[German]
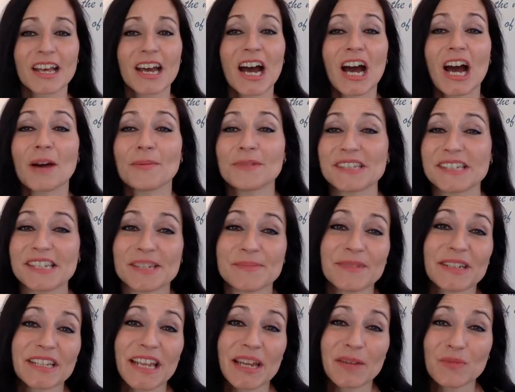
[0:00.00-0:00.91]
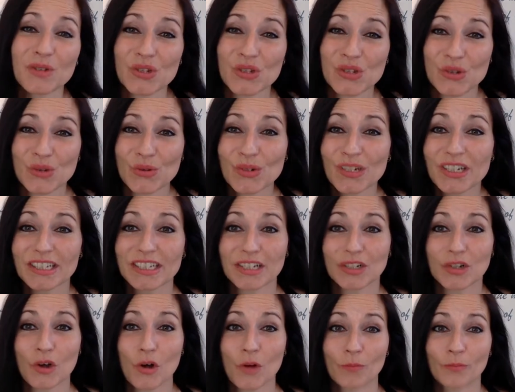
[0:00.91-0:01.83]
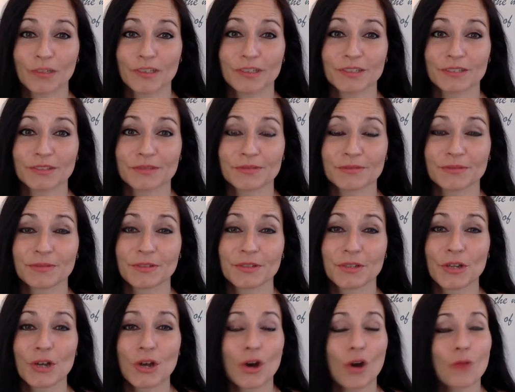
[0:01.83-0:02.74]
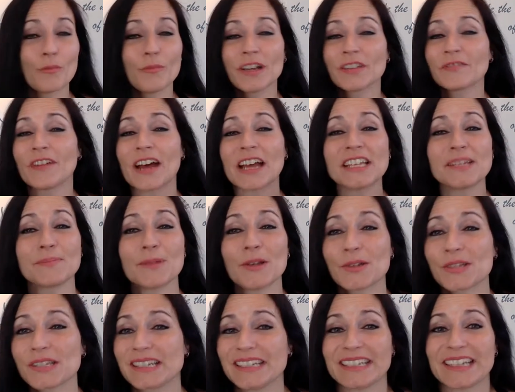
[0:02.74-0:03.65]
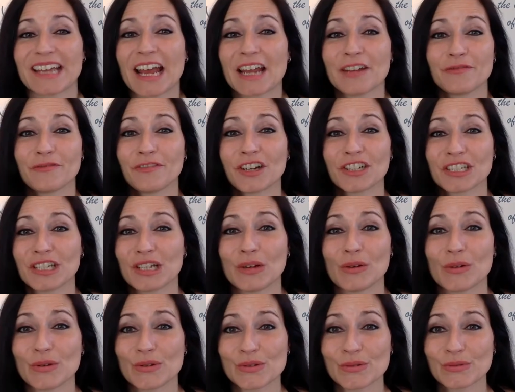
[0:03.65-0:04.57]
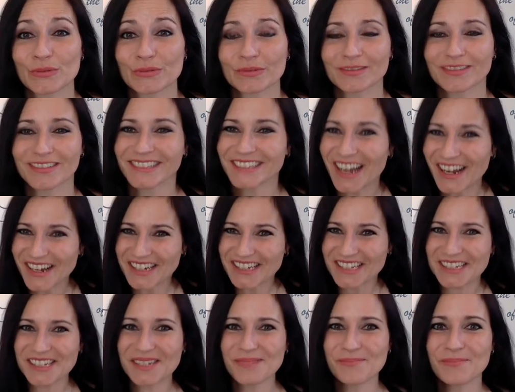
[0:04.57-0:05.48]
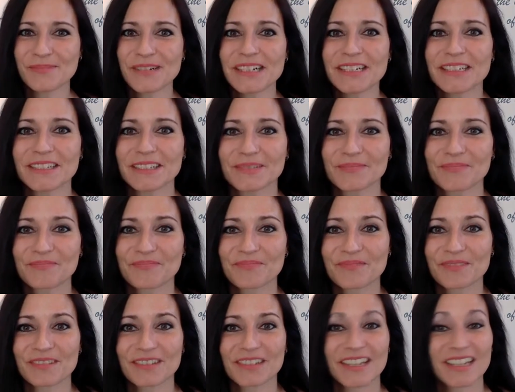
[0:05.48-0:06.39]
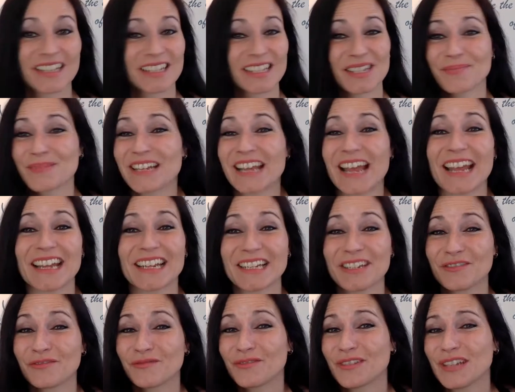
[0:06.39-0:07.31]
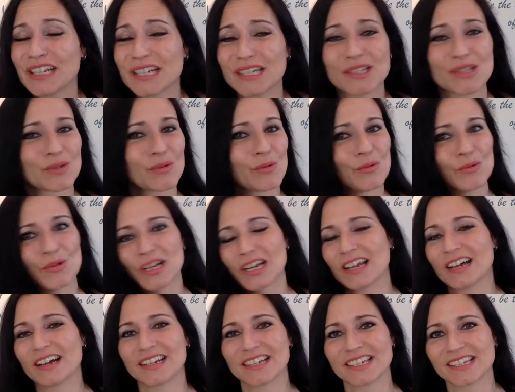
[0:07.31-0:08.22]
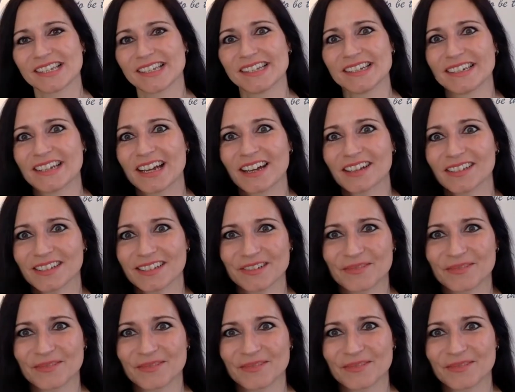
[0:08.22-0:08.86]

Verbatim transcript: Aber es ist mit Emotionen gekoppelt und man weiß plötzlich einfach die Lösung, dank diesem Bild, das man eigentlich viel zu unklar gesehen hat.